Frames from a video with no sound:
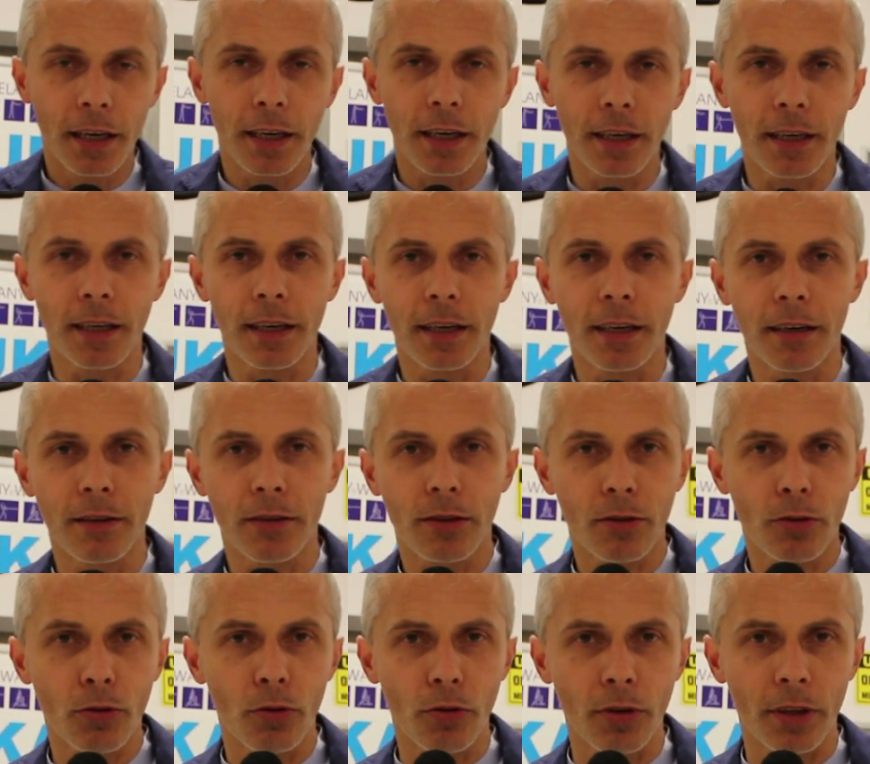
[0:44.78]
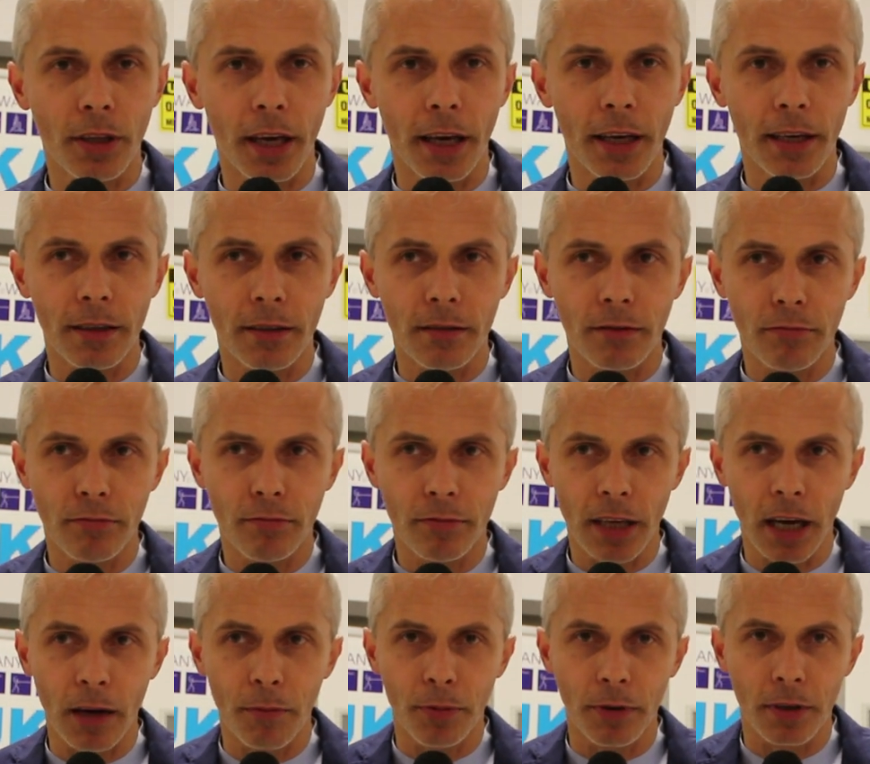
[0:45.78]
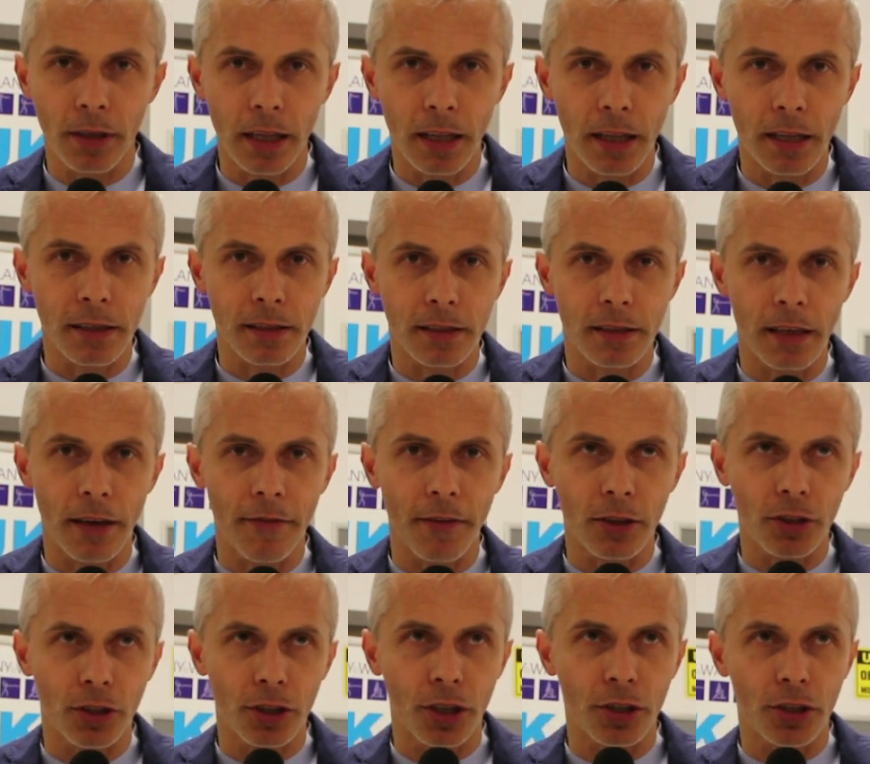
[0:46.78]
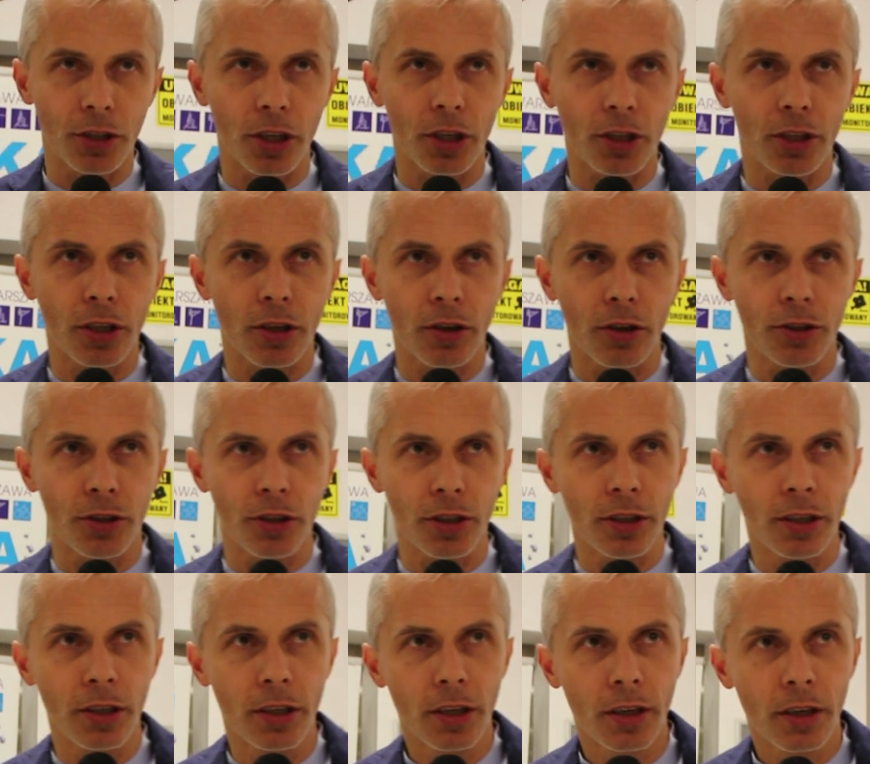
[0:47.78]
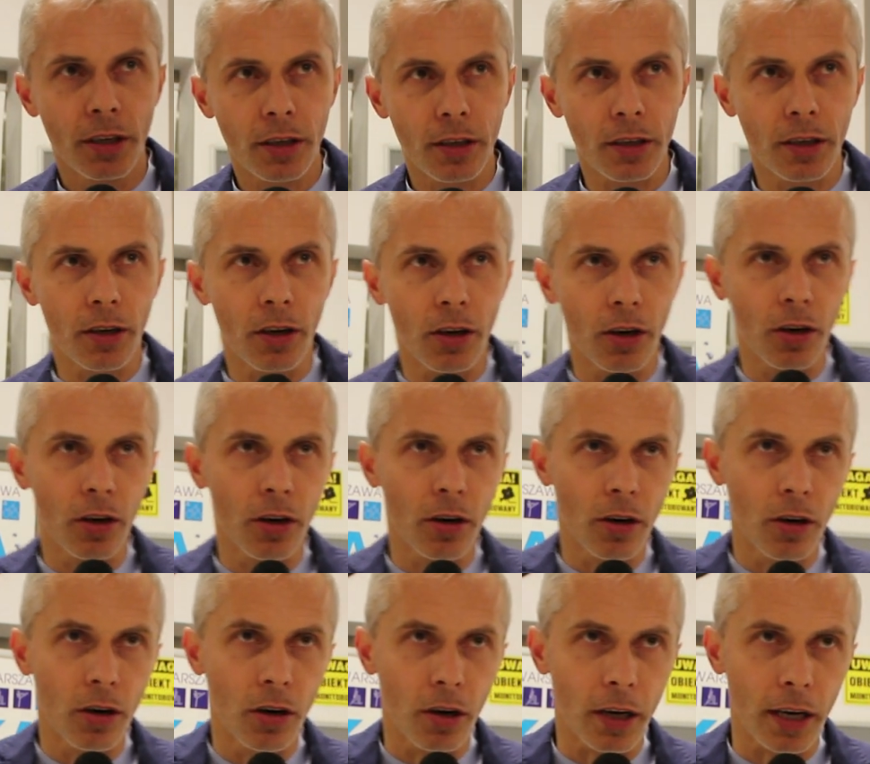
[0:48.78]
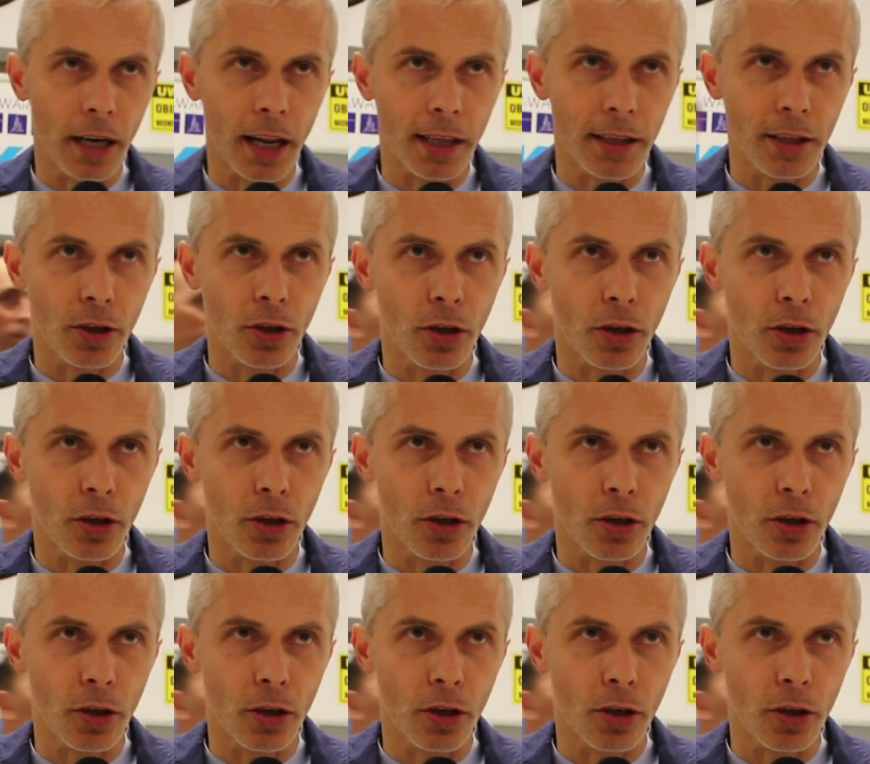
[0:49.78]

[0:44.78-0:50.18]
E, turniej jakby jeden z najważniejszych, jeśli chodzi e, o, o Karate